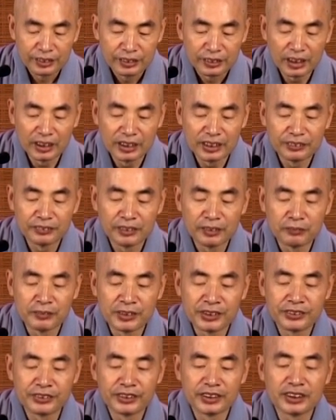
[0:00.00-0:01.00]
甚至因为我
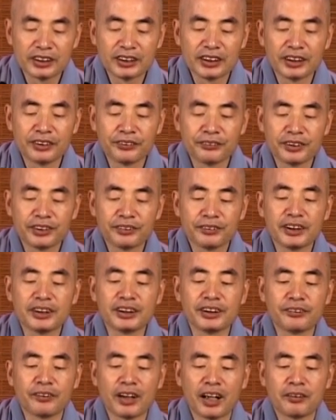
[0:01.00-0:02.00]
们说这些东西会
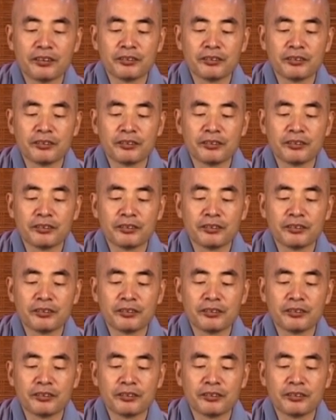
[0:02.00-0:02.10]
引发